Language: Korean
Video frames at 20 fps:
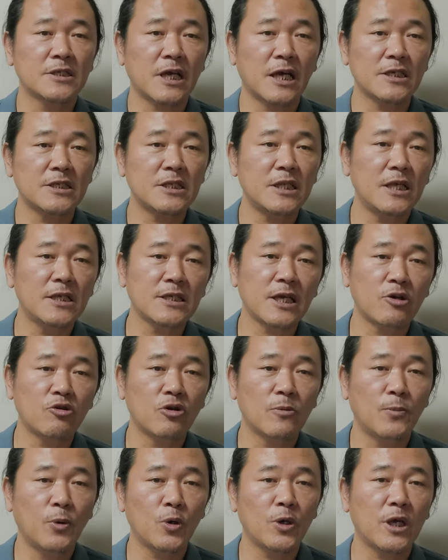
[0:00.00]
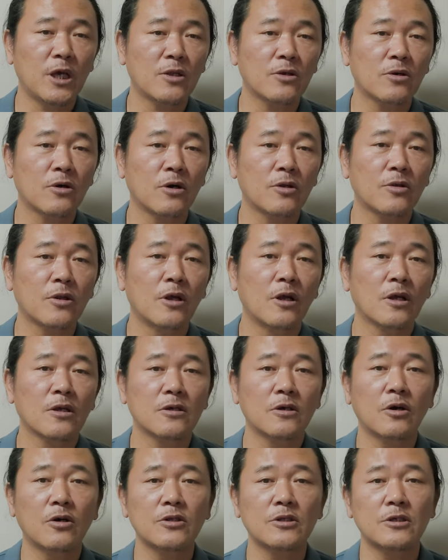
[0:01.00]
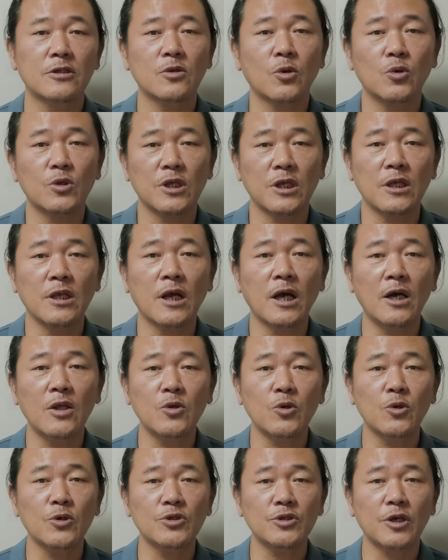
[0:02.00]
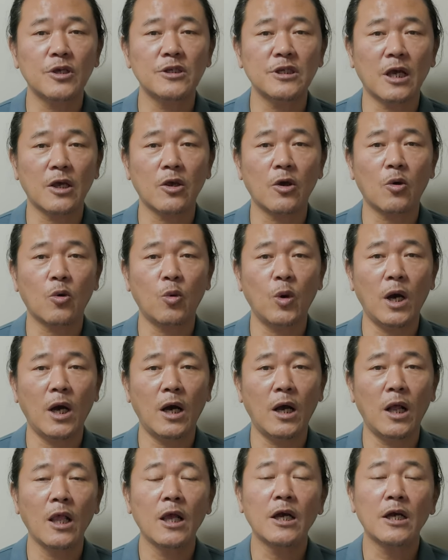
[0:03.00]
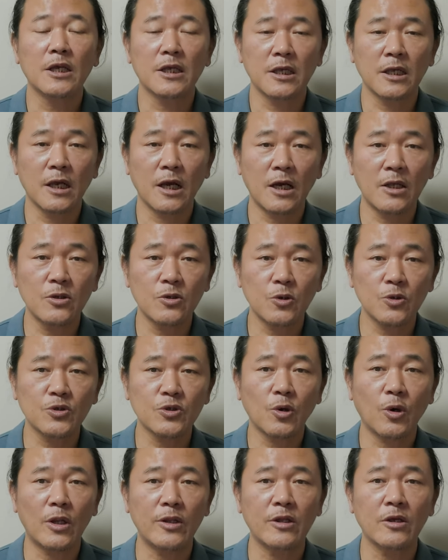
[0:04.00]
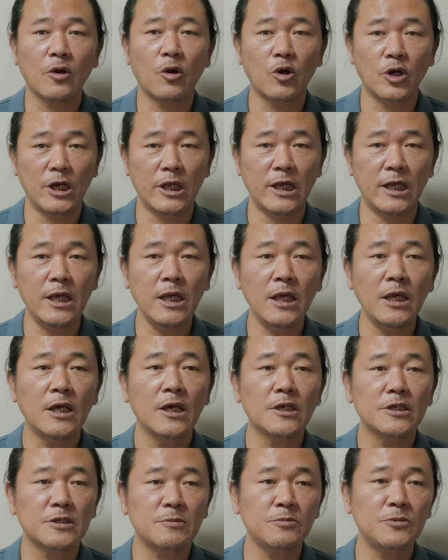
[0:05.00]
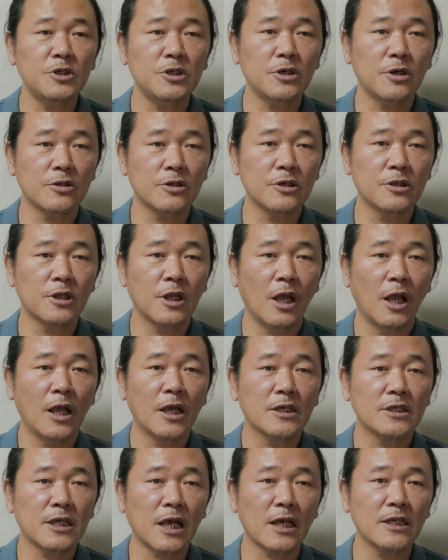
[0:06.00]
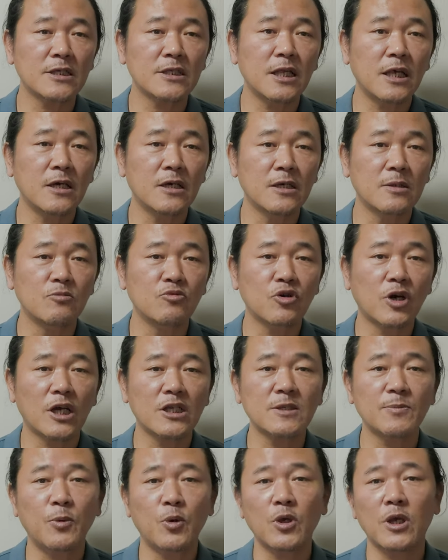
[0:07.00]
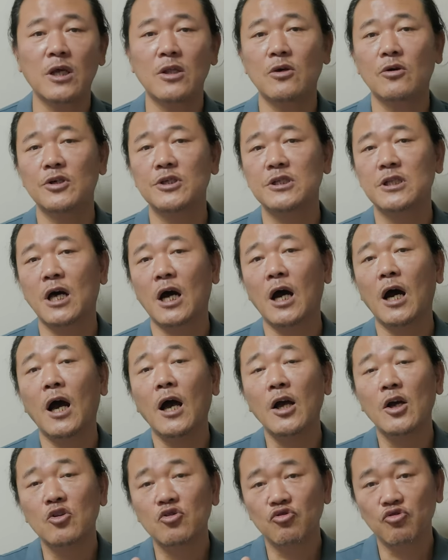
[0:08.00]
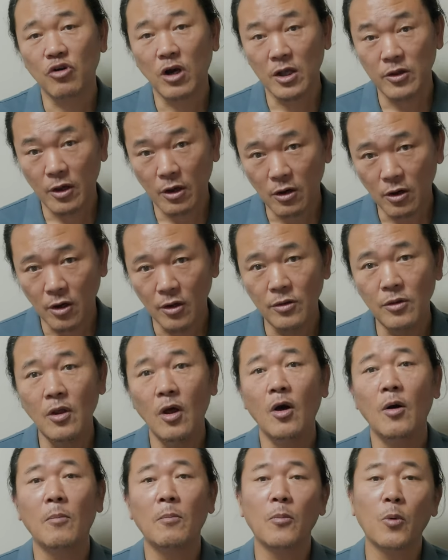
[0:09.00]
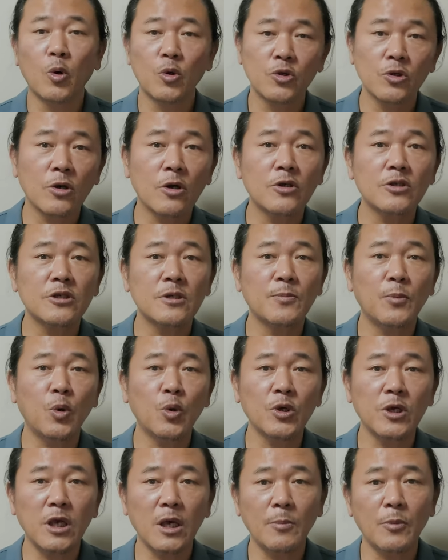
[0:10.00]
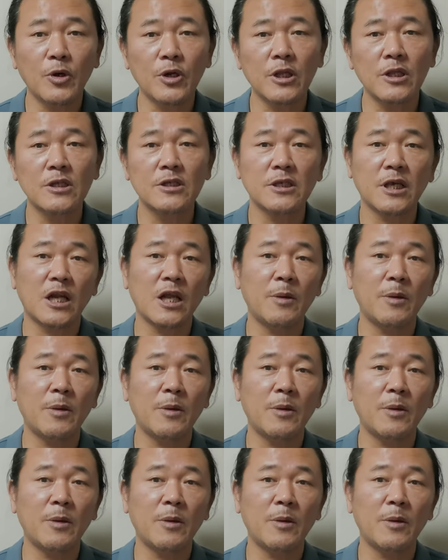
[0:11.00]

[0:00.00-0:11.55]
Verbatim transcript: 자신의 자유를 포기하는 것, 그것은 곧 인간으로서의 자격과 인간으로서 갖는 권리, 심지어는 자신의 의무까지 포기하는 것이다. 누가 됐건 모든 것을 포기해버리는